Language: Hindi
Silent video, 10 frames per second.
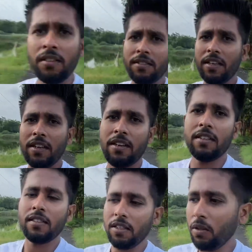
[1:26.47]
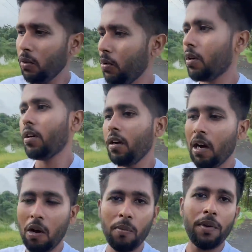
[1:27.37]
शहर से दूर
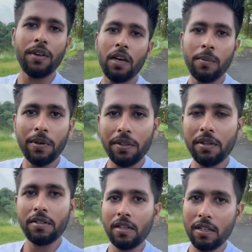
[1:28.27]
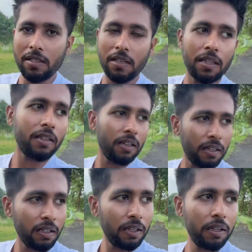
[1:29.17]
गांव में यहाँ पे इतनी ज्यादा शांति
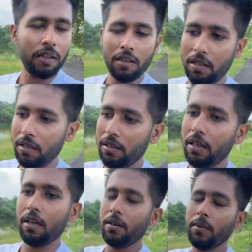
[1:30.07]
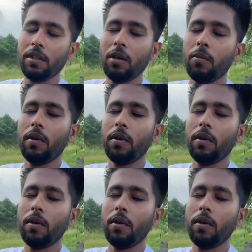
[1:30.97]
लग रही है ना क्या ही बताऊ मैं